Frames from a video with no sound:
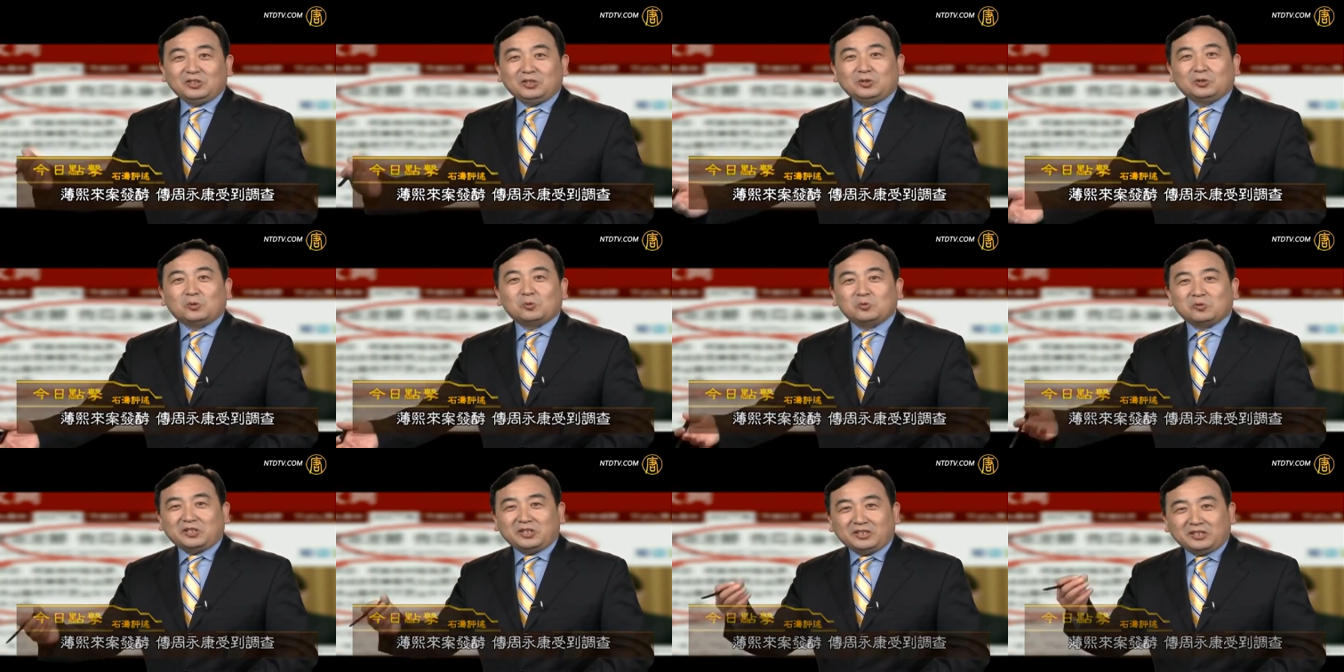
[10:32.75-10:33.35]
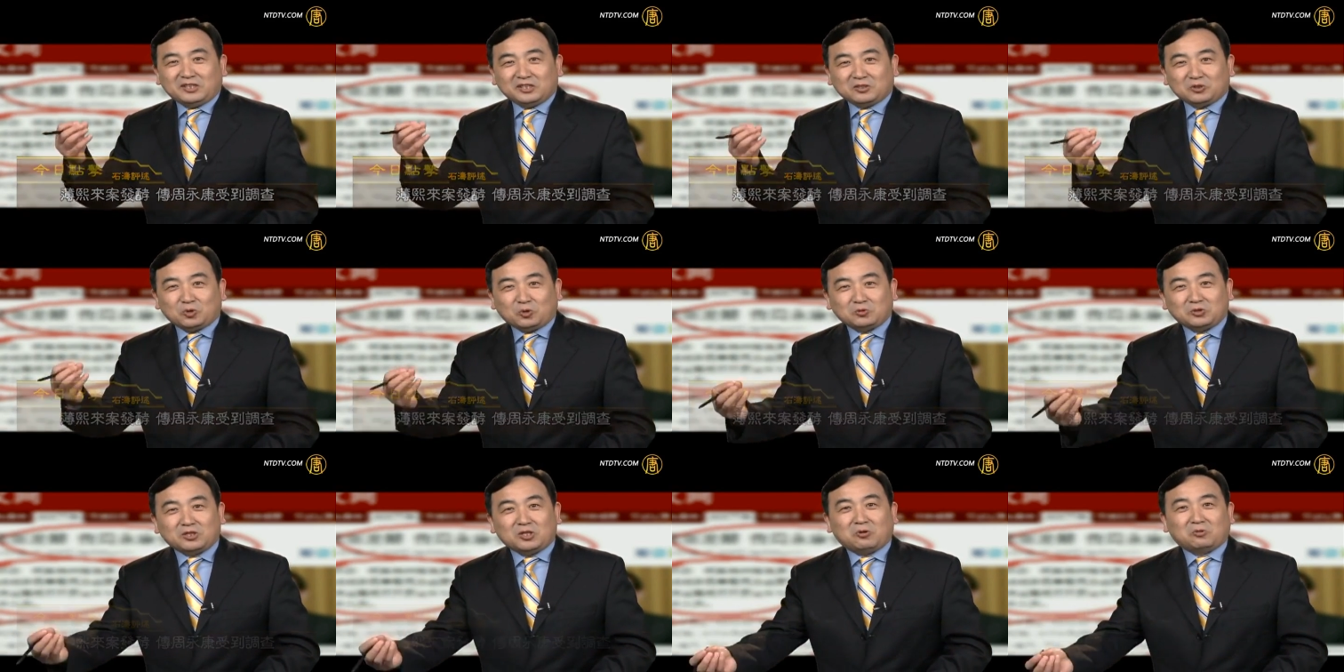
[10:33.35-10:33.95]
油已经
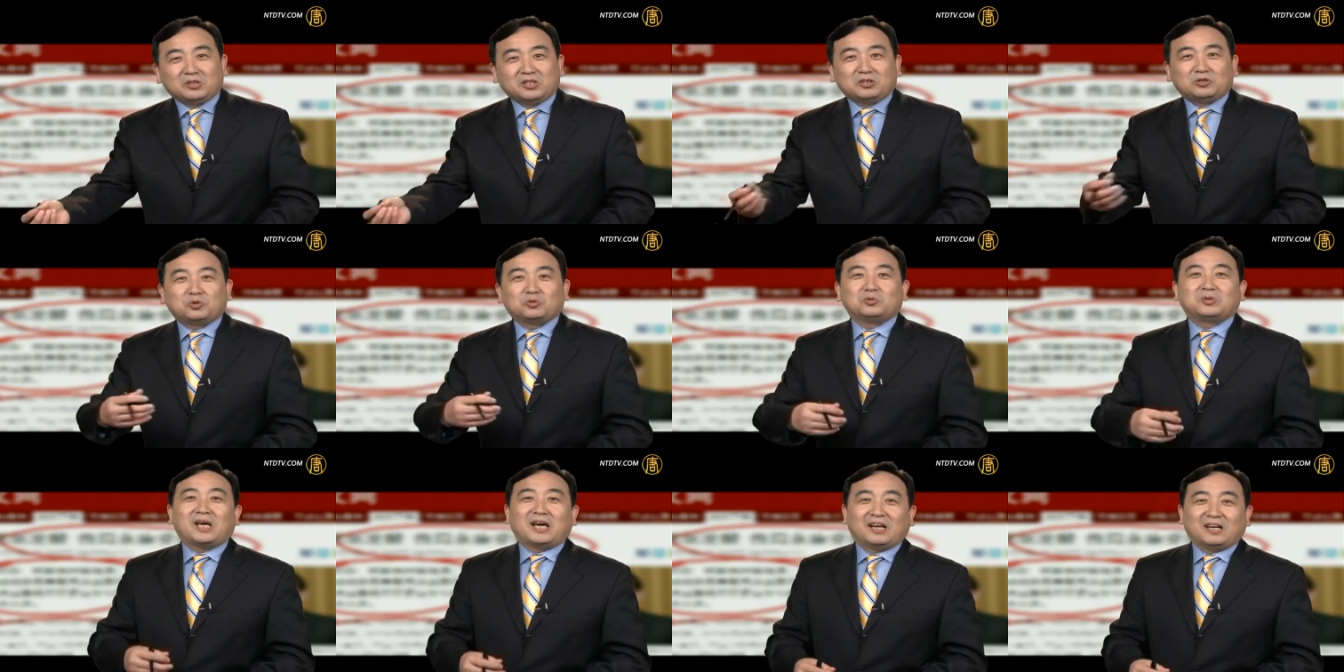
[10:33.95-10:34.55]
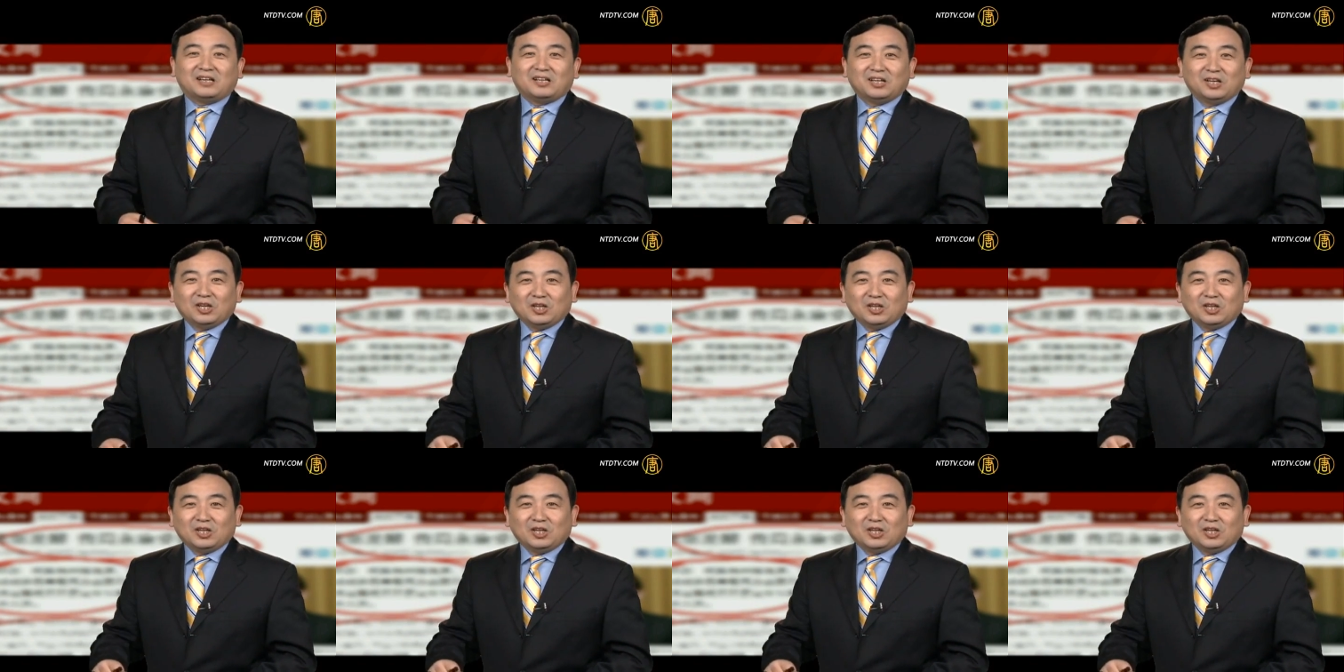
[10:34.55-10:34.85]
从肉里出来了。